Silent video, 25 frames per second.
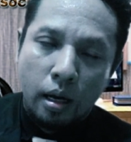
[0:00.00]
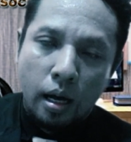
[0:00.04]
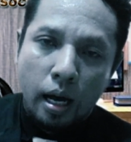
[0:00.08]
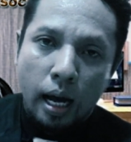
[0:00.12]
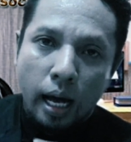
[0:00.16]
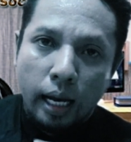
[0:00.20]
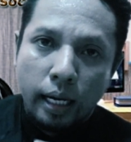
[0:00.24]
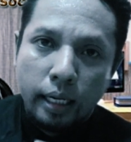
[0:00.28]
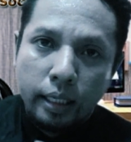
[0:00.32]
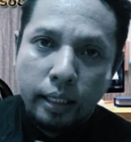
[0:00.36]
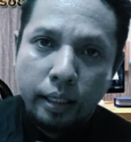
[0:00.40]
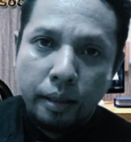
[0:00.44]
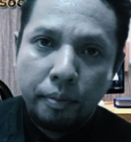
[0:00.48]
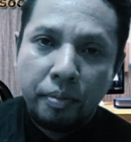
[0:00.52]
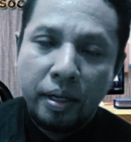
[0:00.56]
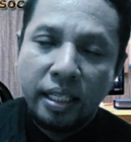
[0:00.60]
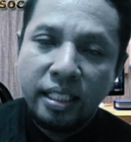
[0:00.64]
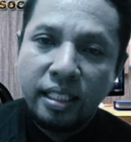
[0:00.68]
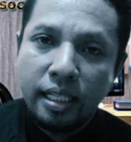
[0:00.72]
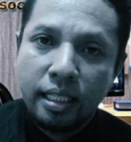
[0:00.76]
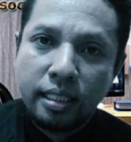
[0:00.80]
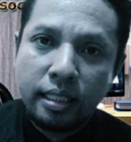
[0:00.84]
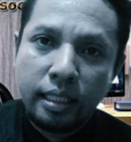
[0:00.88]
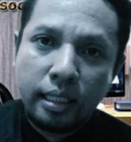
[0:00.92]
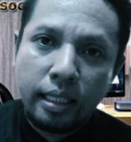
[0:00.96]
Hal ini
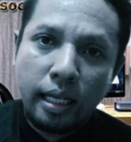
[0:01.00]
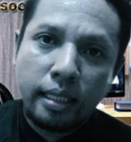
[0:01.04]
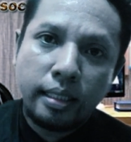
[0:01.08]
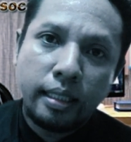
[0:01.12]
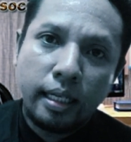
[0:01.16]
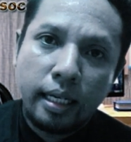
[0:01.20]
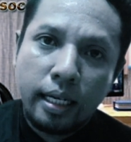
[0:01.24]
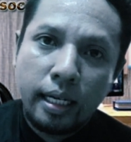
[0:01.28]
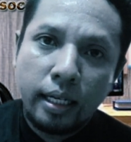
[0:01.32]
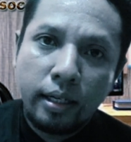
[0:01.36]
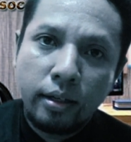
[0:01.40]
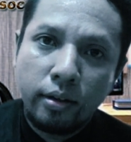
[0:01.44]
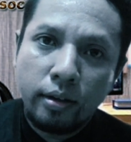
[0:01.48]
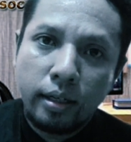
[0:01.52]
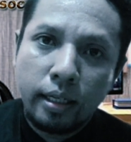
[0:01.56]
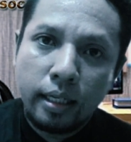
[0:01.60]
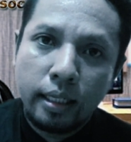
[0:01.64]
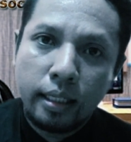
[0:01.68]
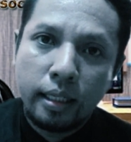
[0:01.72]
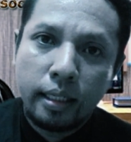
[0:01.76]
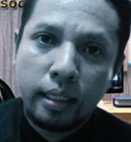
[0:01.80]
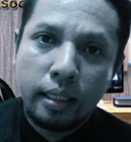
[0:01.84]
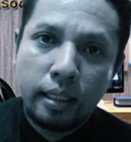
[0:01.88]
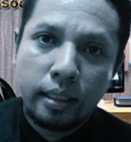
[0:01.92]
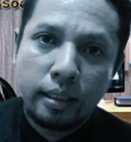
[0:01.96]
banyak ditanyakan
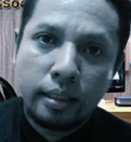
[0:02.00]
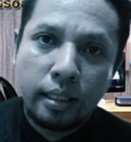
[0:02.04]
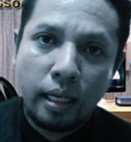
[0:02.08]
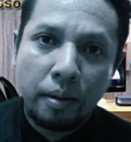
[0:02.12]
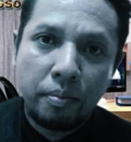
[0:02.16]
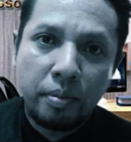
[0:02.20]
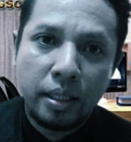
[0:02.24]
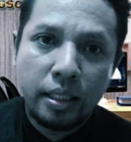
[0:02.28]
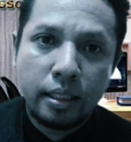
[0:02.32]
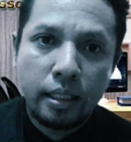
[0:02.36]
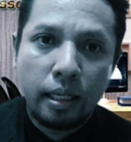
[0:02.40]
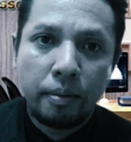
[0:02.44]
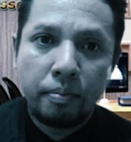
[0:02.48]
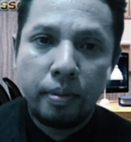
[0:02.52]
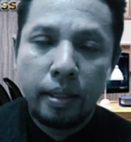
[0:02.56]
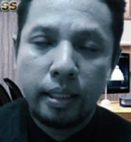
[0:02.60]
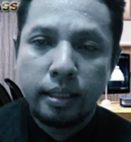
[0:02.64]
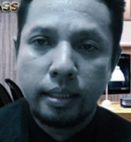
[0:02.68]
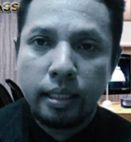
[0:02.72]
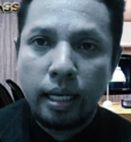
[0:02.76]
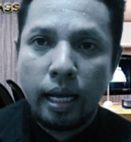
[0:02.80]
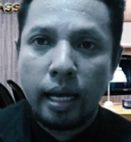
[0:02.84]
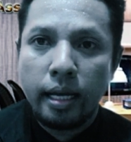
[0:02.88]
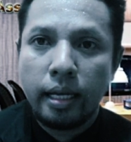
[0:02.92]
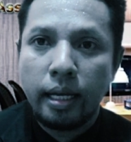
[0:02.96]
oleh sahabat-sahabat
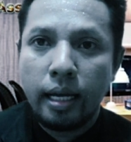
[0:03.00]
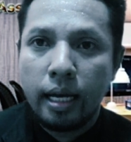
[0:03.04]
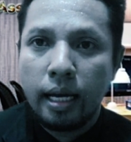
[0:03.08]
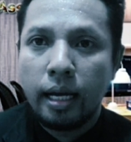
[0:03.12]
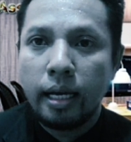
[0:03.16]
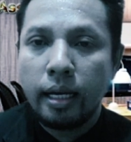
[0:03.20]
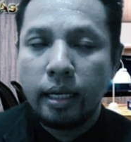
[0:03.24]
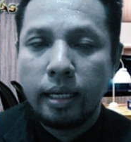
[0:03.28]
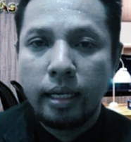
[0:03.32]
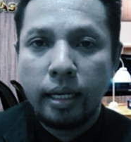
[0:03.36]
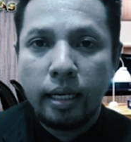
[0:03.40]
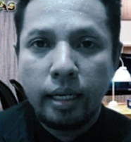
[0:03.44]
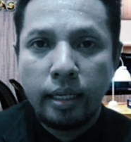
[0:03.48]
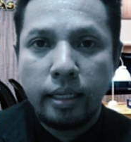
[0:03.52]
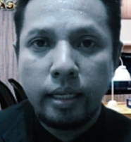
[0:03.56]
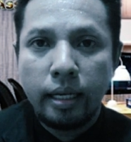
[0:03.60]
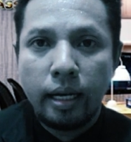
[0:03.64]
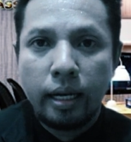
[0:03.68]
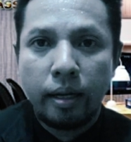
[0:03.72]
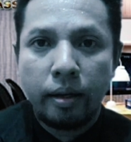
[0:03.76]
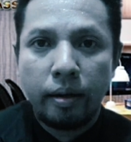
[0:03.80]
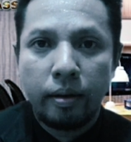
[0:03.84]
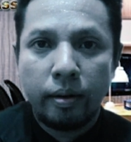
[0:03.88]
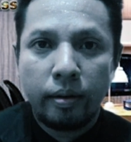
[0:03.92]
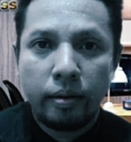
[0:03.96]
saya ya
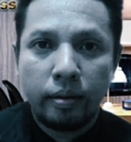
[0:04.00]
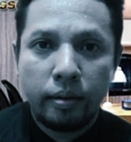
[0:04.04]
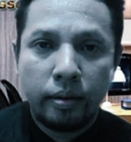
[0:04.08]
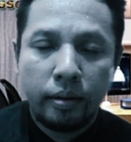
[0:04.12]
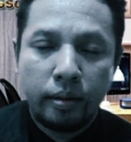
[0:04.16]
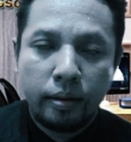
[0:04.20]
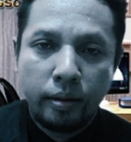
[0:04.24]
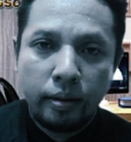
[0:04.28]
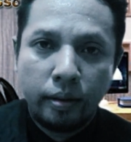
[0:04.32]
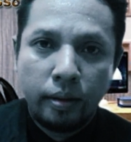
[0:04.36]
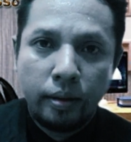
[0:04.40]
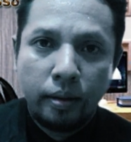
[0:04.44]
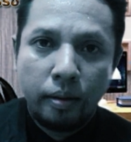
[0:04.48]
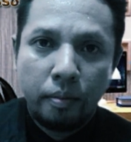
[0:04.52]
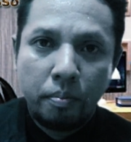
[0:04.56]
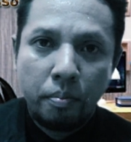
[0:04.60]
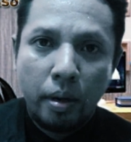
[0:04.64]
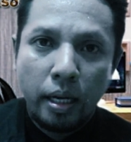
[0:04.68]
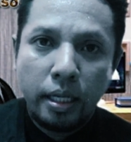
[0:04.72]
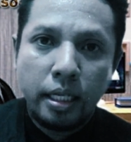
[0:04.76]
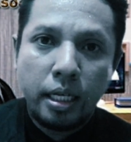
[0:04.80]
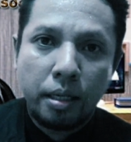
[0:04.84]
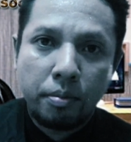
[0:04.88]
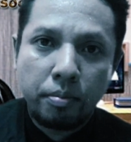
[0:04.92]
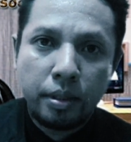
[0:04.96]
yang
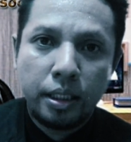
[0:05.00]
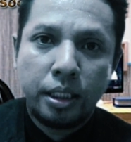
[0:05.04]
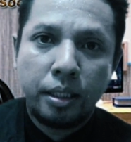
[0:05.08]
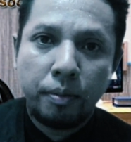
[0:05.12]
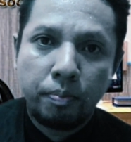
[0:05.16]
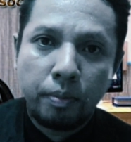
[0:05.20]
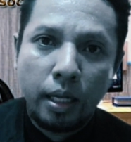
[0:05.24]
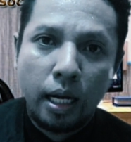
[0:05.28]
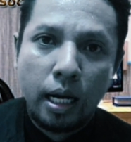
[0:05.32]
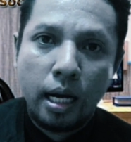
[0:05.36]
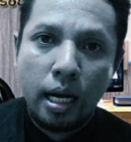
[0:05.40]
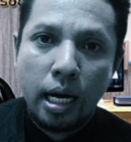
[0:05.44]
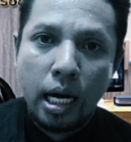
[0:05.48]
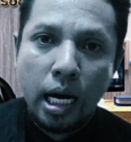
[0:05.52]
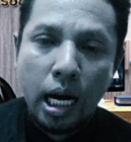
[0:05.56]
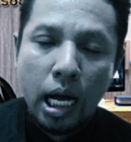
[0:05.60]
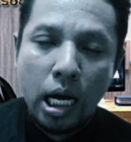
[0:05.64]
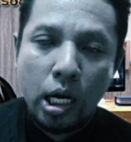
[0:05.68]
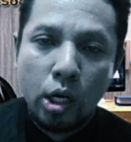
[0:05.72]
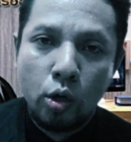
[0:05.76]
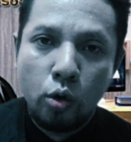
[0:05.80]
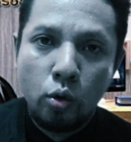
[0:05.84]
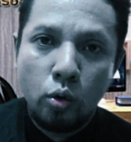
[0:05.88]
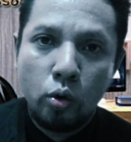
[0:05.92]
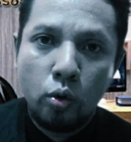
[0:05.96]
banyak menciptakan
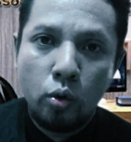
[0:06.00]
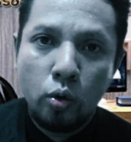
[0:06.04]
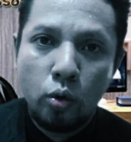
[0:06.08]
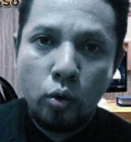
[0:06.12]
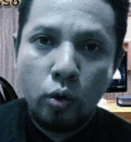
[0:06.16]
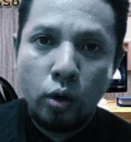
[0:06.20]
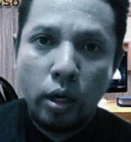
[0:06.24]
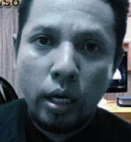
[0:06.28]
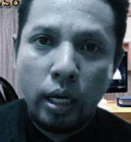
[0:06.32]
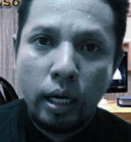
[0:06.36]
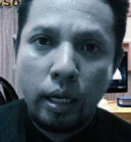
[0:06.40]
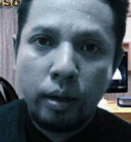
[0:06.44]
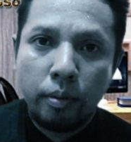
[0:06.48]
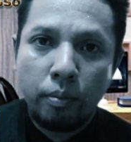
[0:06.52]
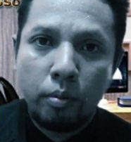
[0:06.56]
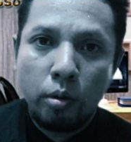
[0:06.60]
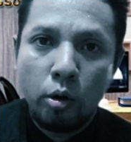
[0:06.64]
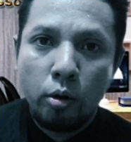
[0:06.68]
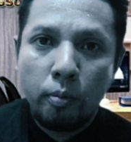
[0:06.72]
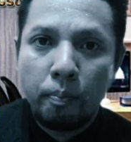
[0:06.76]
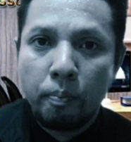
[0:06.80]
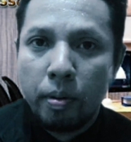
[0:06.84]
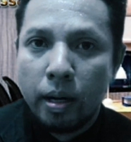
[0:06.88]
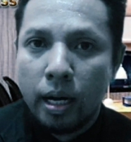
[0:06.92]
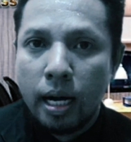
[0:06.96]
lagu dan
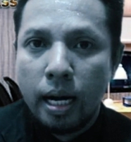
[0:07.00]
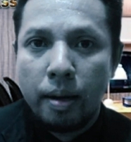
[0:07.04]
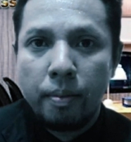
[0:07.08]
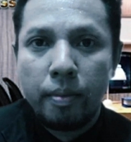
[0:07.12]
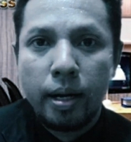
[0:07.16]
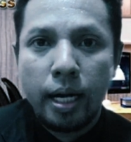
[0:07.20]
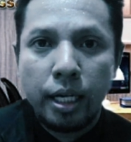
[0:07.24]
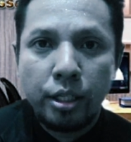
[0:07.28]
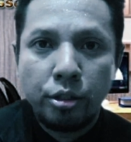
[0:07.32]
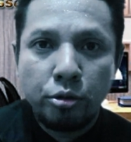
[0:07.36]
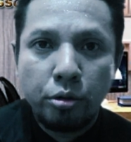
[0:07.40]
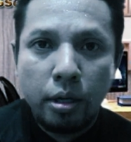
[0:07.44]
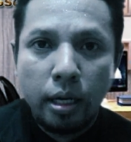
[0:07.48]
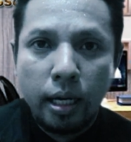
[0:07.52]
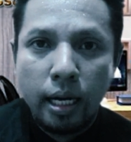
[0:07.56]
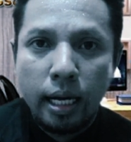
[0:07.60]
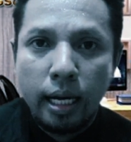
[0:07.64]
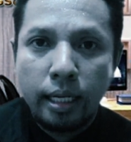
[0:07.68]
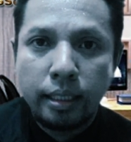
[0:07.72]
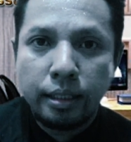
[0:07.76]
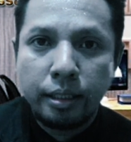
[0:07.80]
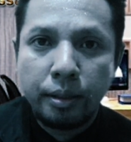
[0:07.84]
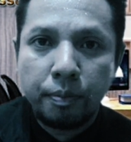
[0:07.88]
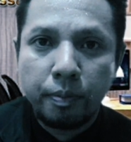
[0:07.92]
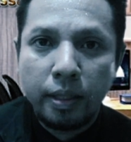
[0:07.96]
belum pernah mengajukan
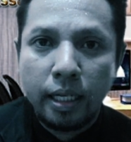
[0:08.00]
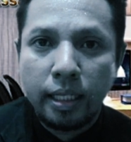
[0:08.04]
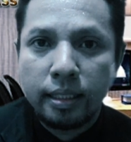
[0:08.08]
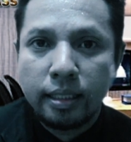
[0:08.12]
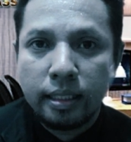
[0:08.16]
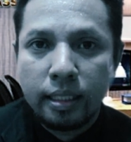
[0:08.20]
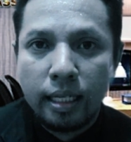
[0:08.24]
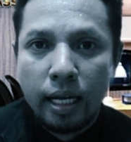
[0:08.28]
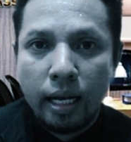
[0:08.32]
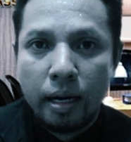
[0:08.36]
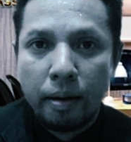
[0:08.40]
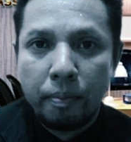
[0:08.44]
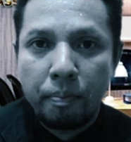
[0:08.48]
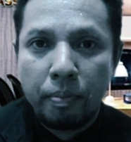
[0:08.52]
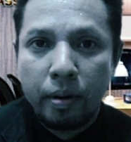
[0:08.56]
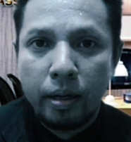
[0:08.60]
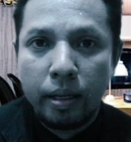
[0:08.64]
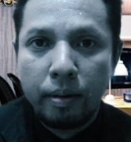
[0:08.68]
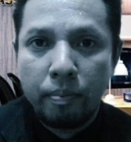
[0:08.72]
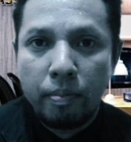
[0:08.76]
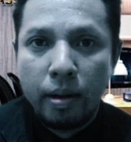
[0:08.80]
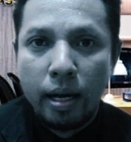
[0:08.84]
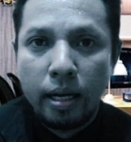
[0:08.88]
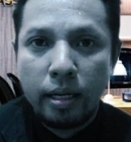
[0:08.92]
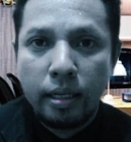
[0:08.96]
hak cipta secara
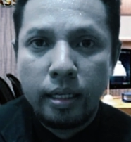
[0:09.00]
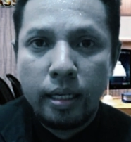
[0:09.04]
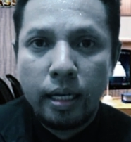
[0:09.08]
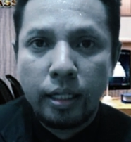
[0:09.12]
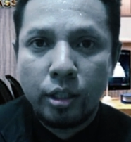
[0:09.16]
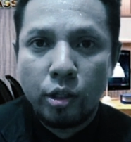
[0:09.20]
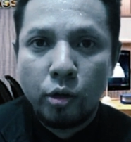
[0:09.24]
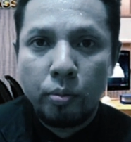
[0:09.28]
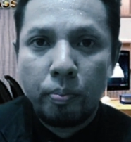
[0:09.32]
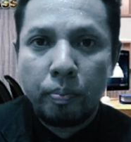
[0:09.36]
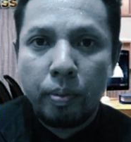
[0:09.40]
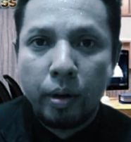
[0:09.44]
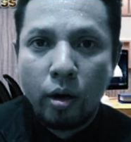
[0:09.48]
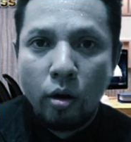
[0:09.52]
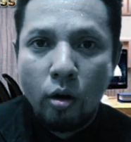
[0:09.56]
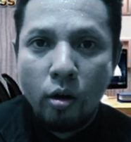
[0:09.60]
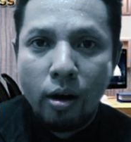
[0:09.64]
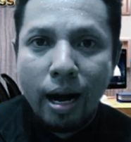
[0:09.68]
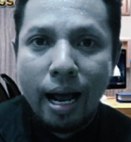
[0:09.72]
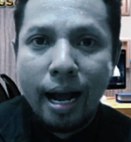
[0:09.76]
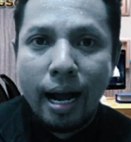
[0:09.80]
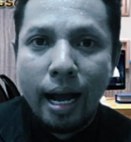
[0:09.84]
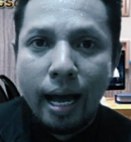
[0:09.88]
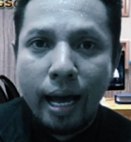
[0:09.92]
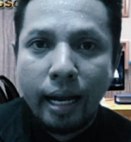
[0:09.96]
pribadi atau
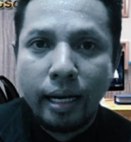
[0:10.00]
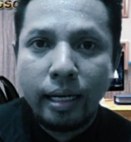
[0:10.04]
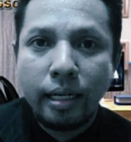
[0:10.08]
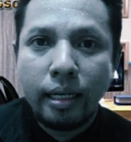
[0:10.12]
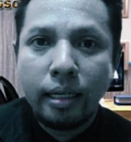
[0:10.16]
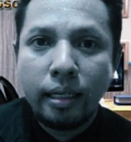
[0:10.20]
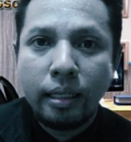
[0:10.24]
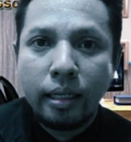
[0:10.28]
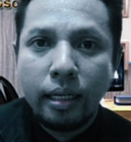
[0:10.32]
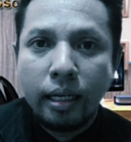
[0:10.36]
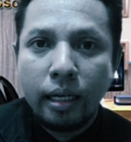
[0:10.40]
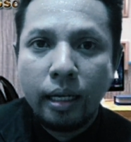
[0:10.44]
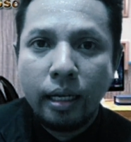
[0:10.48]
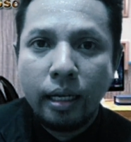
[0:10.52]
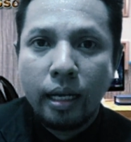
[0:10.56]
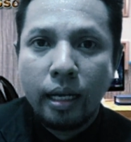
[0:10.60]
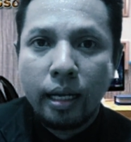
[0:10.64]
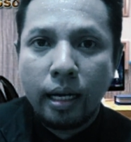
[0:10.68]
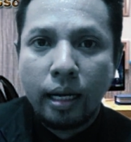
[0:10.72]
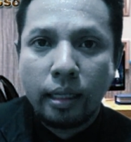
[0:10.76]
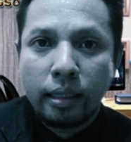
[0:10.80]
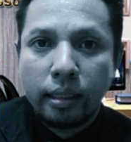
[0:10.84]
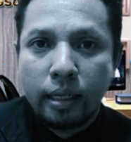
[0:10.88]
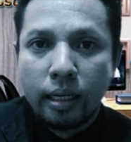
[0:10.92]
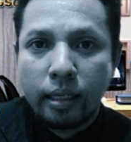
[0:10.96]
perorangan
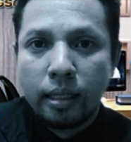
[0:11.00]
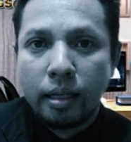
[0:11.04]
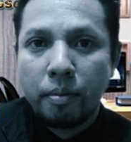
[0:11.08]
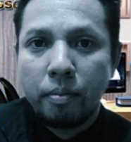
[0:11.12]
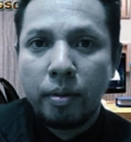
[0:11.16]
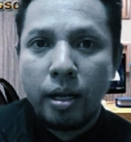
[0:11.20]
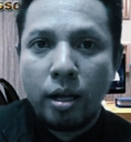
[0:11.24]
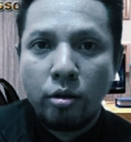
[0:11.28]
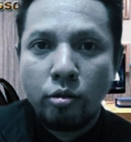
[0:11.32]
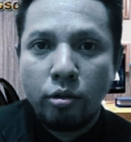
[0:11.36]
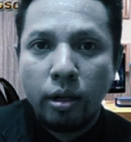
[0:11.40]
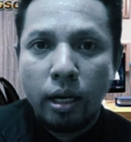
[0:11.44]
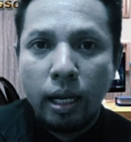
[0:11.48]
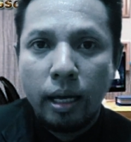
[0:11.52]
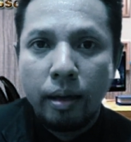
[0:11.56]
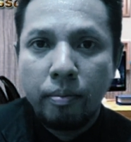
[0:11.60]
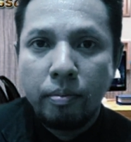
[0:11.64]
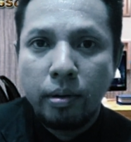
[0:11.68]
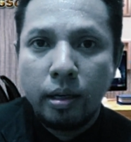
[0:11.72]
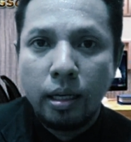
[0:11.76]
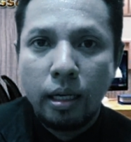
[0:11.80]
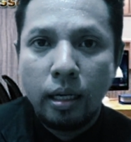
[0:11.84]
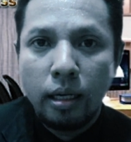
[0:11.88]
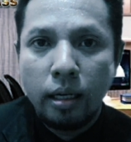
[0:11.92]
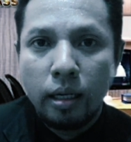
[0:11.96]
rata-rata melalui
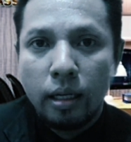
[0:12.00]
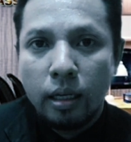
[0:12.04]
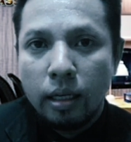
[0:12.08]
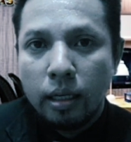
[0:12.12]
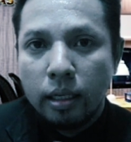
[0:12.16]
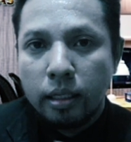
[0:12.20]
label.